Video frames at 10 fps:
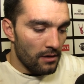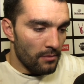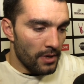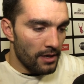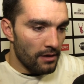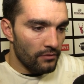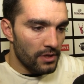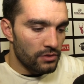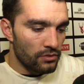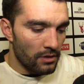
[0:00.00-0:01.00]
Mais on a
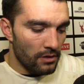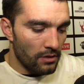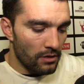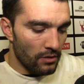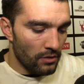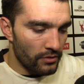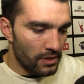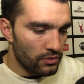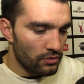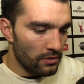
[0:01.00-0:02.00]
su, on a
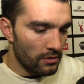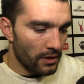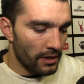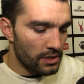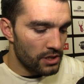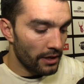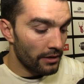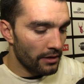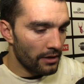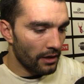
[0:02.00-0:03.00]
su réagir
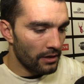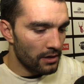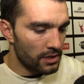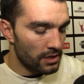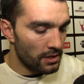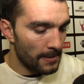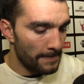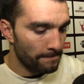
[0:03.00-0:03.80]
et, rien lâcher.